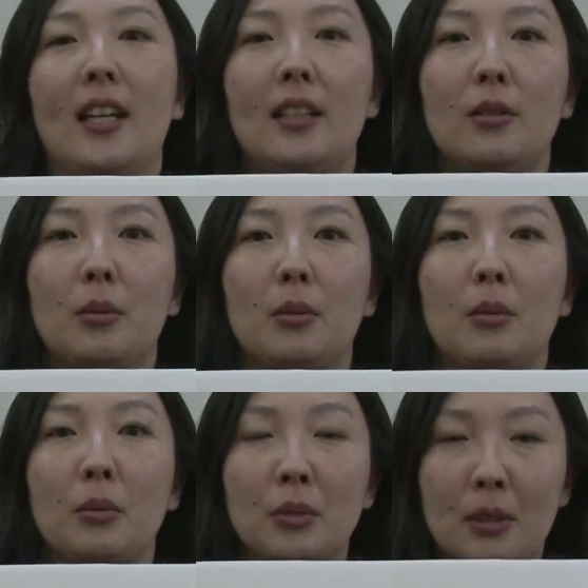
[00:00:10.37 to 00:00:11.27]
えっ
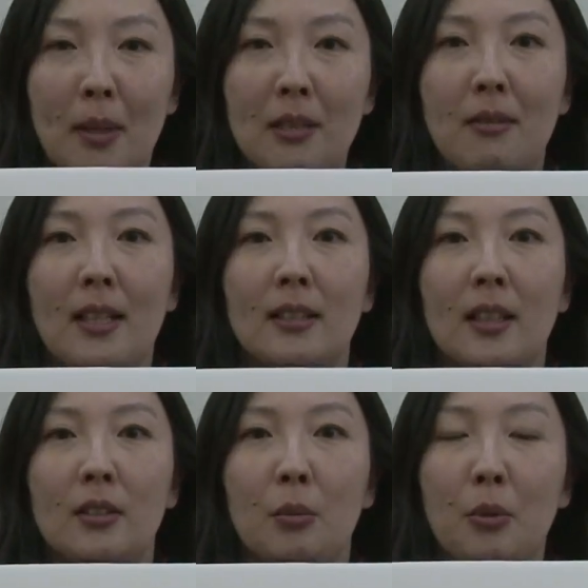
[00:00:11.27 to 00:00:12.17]
と、この芝居
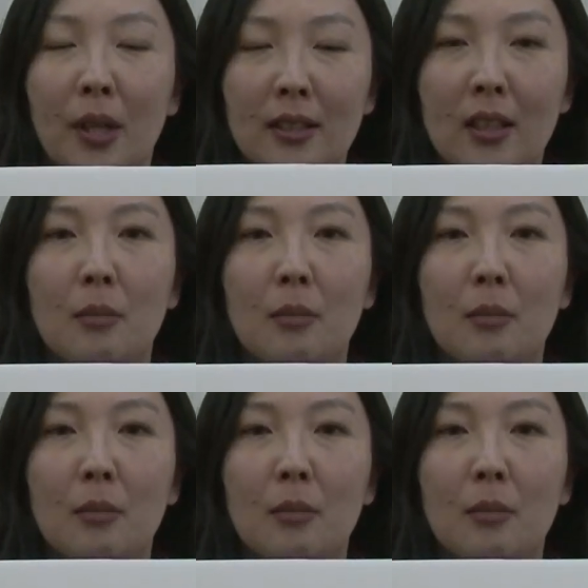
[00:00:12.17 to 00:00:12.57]
は、えっと、物語